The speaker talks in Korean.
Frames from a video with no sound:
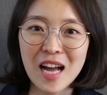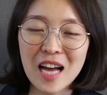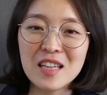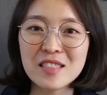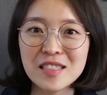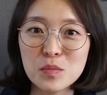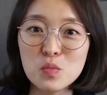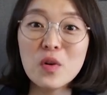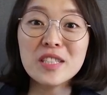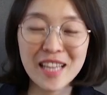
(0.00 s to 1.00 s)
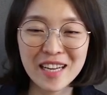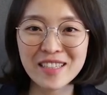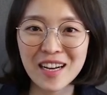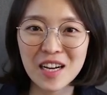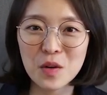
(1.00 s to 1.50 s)
아이들은 무엇이
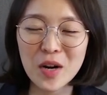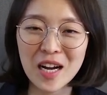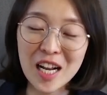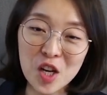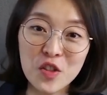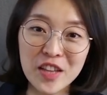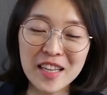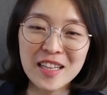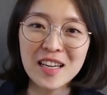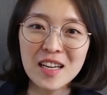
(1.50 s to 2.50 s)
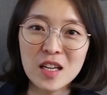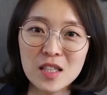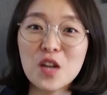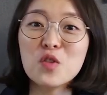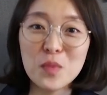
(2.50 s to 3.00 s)
다른가와 관련된
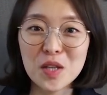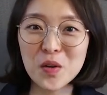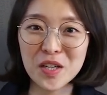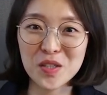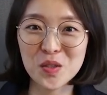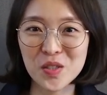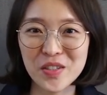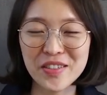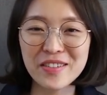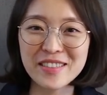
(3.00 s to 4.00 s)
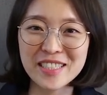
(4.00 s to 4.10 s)
다큐멘터리가 있었어요.